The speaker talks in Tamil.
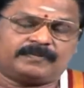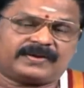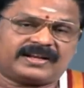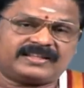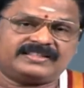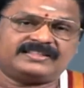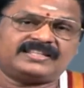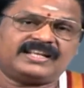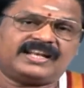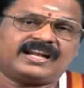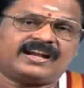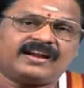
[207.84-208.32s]

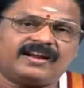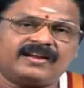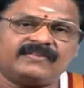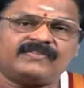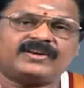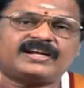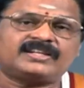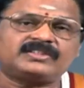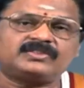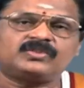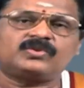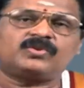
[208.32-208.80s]
பிரச்சனைகளை
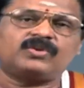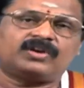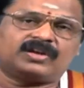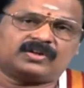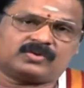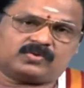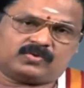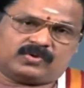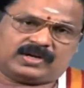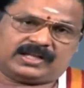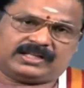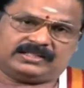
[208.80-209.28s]
வளர்த்து
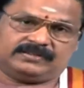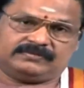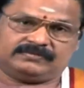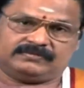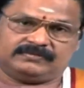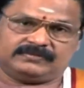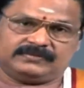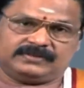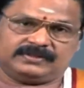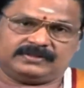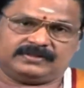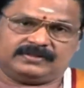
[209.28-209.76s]
கொள்ளக்கூடாது
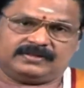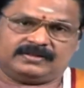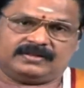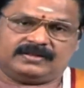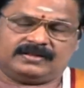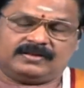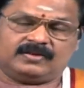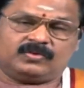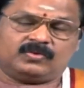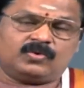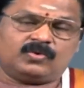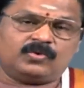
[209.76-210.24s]

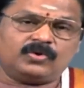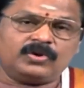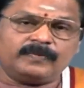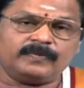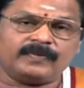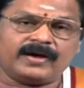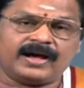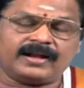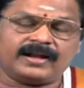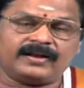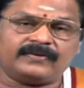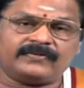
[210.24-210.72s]

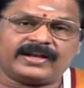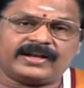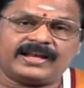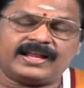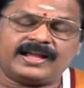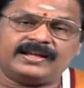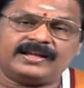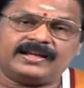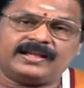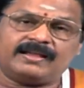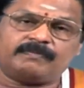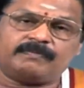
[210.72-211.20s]
கூடுமானவரை
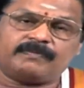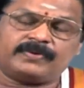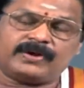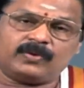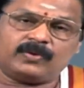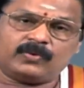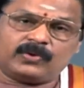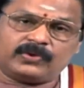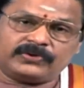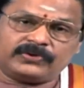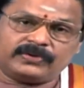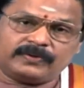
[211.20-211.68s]
அங்கு
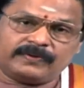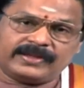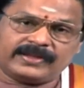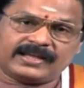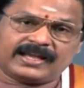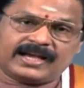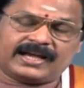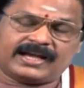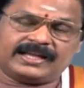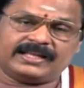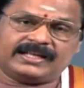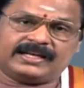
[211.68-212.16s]
எப்படி
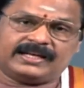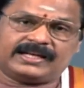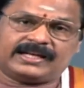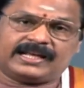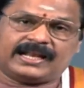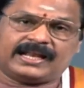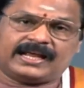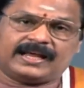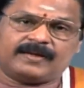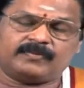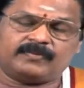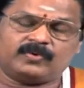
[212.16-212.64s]
ஒற்றுமையாக
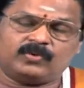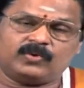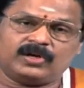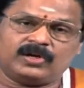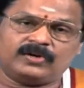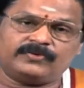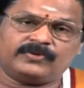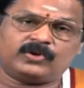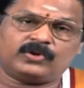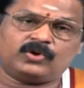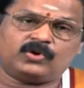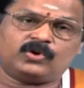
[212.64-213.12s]
இருக்கலாம்
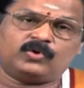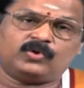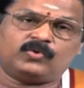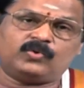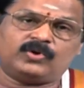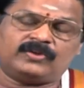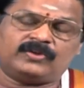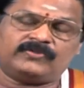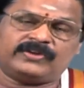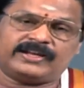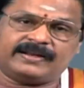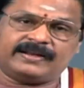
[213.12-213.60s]
ஒருவரோடு
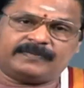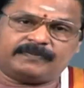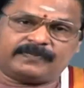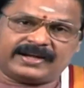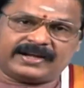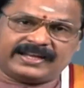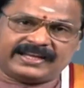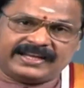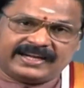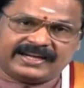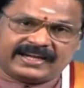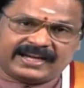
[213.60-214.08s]
ஒருவர்
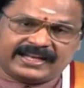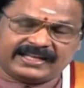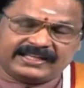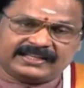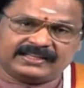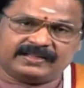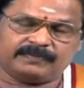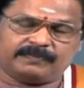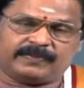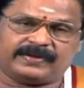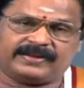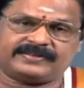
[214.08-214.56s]
எப்படி
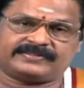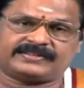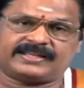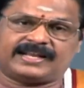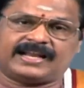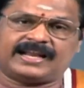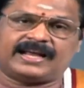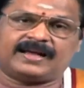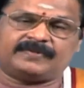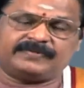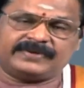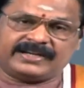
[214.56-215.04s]
இணைந்து
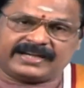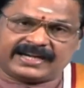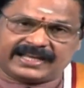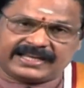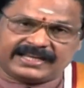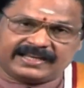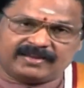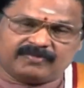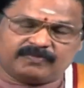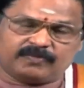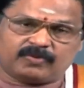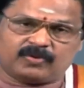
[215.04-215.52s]
பேசலாம்
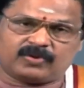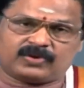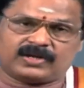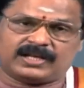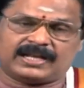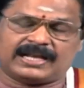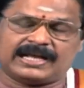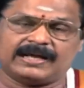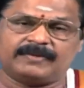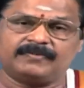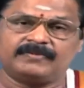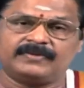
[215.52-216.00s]
இணங்கி
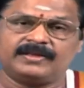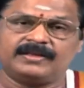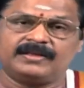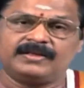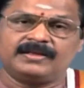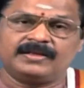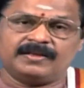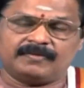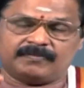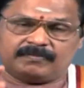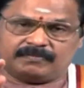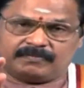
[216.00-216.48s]
போகலாம்
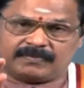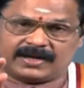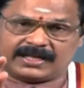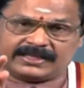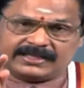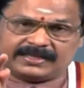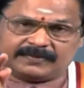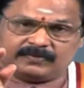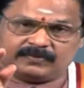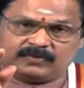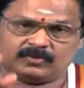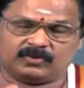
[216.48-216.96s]

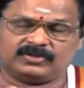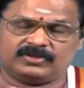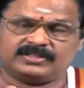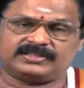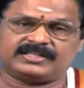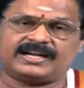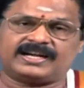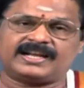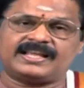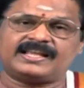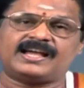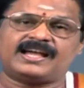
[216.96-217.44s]
மதம் ஒரு
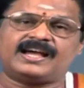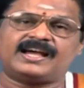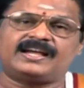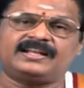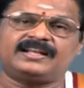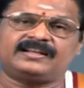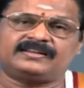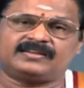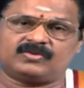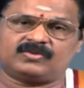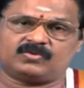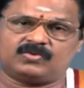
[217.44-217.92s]
தடையாக
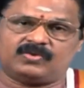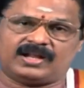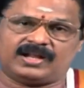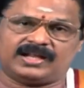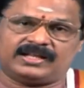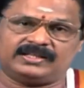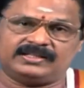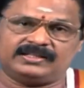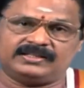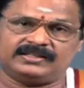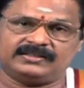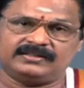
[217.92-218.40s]

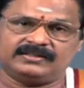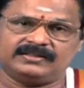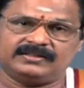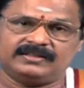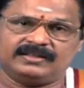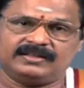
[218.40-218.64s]
இருக்கக்கூடாது